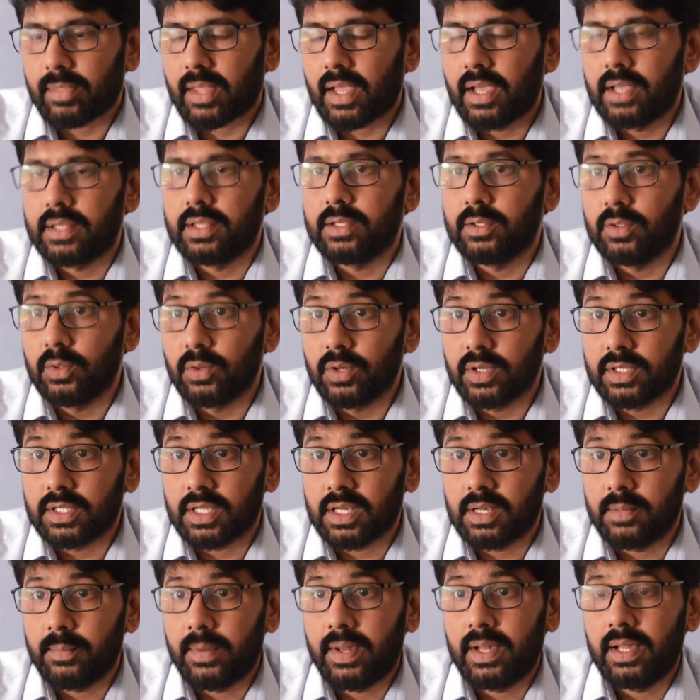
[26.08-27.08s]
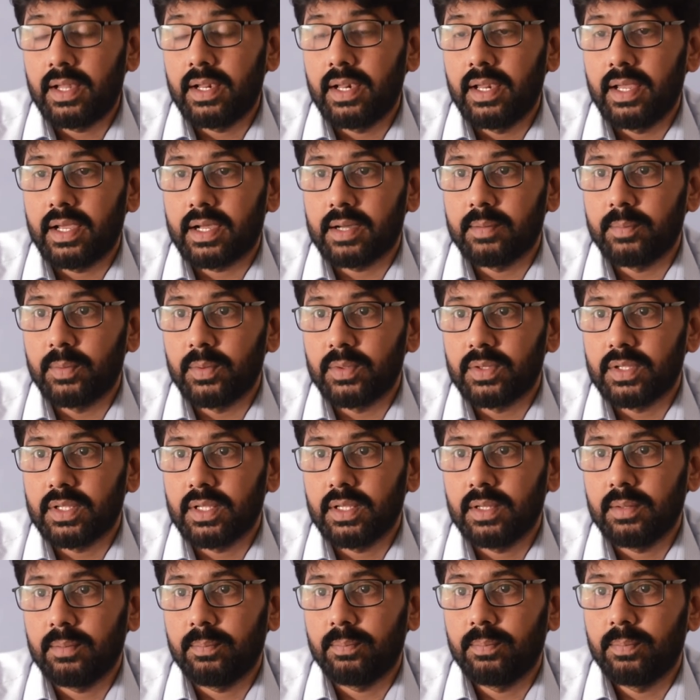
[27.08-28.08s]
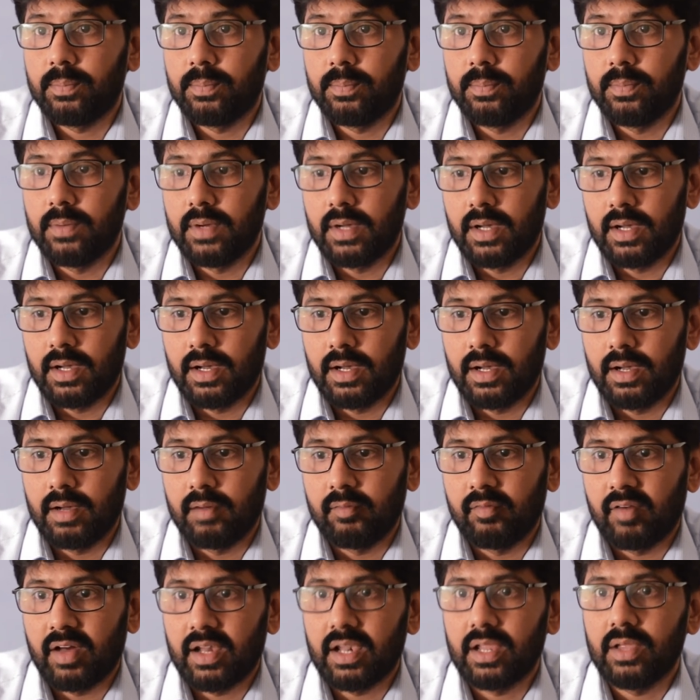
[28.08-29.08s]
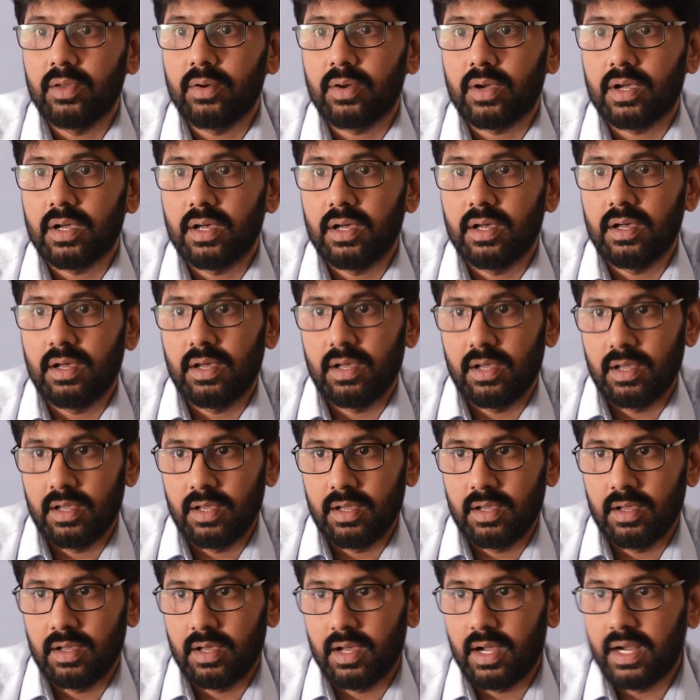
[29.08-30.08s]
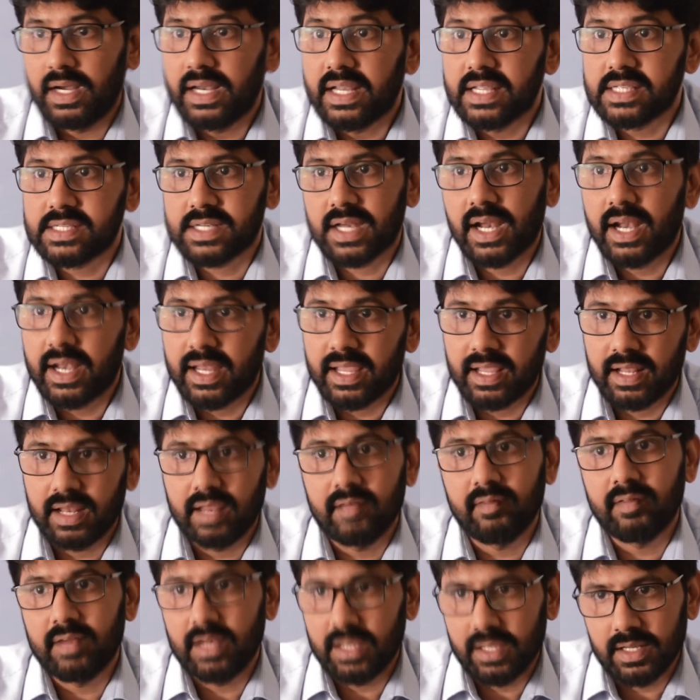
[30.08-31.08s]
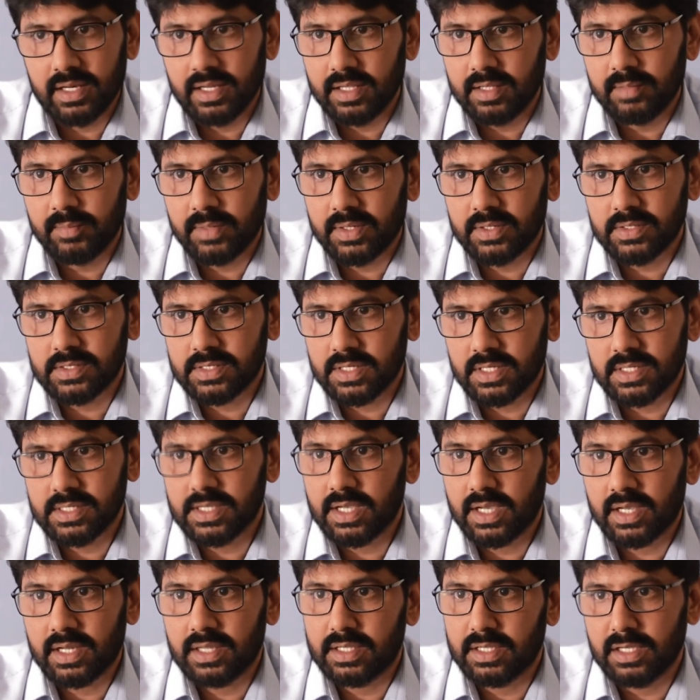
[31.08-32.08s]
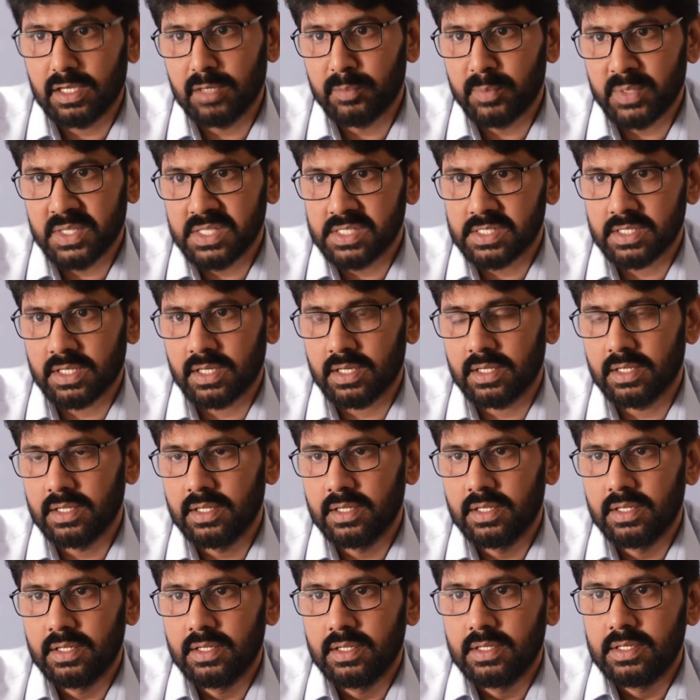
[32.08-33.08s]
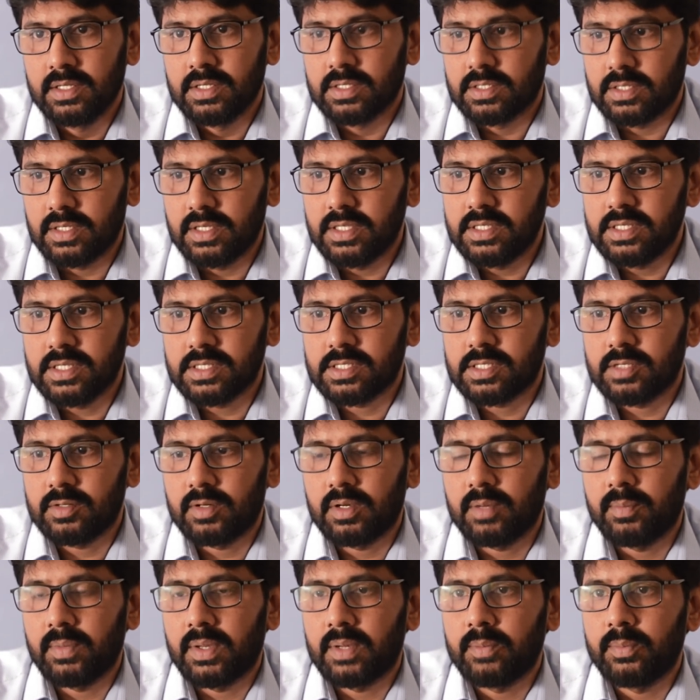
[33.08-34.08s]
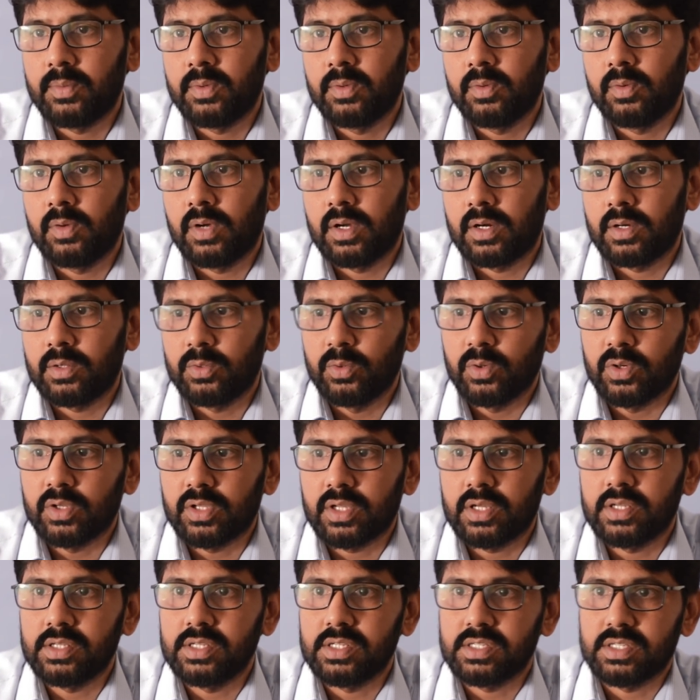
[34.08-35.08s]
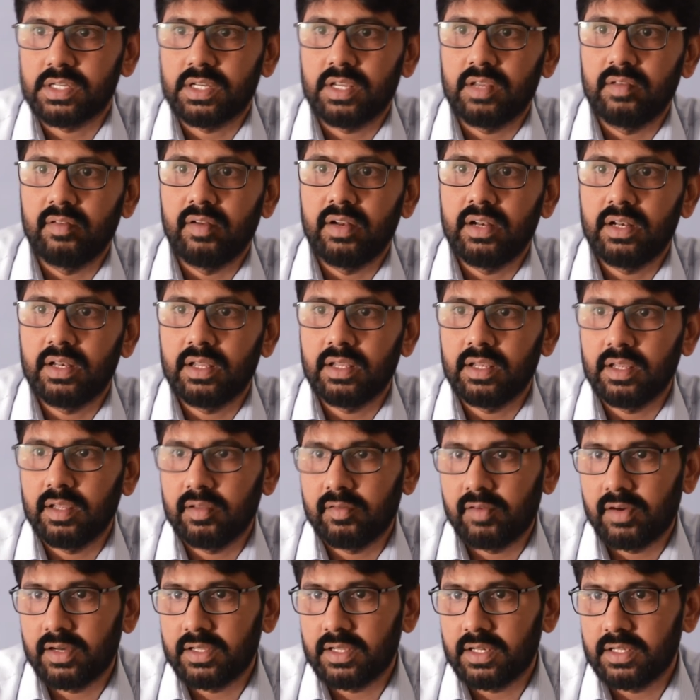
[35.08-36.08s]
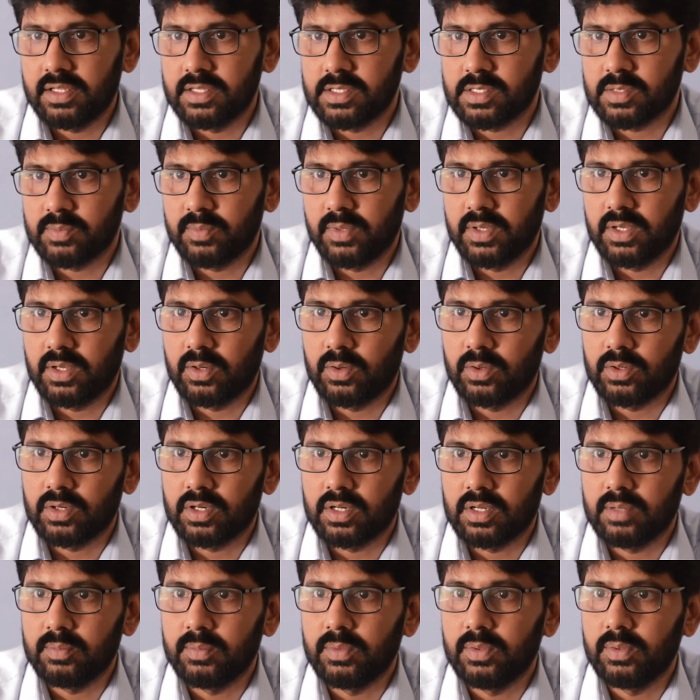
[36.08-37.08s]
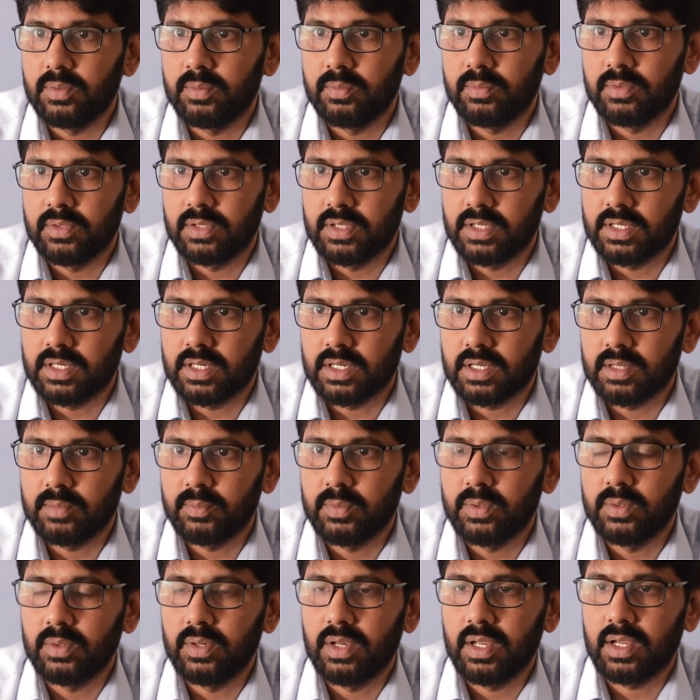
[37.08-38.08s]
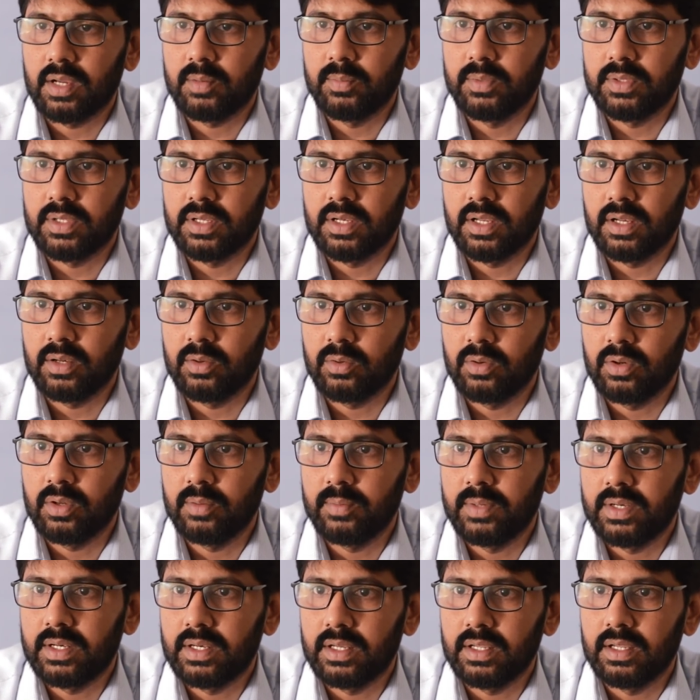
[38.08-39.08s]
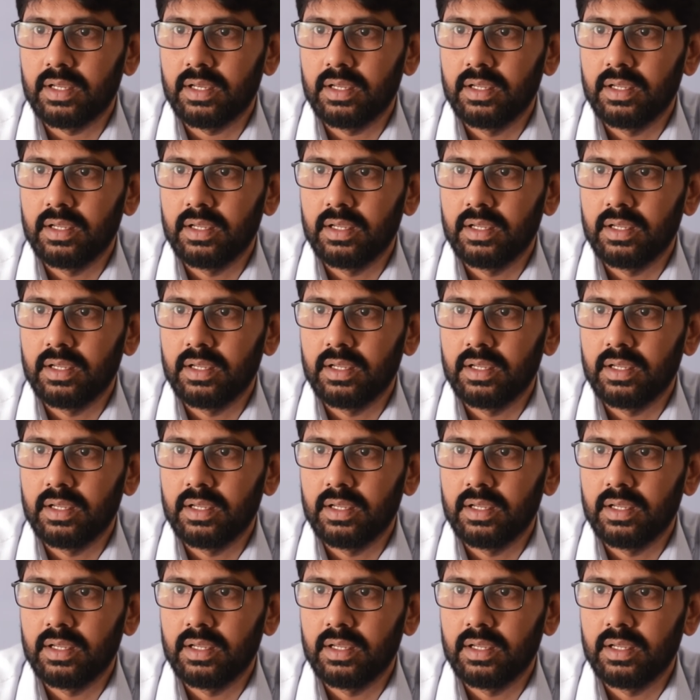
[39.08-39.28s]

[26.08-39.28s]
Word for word: అది దొంగతనమా లేకపోతే వాళ్ళ యొక్క అండర్స్టాండింగ్ లెవెలా అనేది మనం చాలా జాగ్రత్తగా గమనించాలి సో ఏం చేస్తామంటే మనము ఆడు దొంగతనం చేసేదాన్ని వెంటనే ఫాదర్ తీసుకుపోయి కొట్టడము తిట్టడము లేకపోతే నలుగురిలో పెట్టి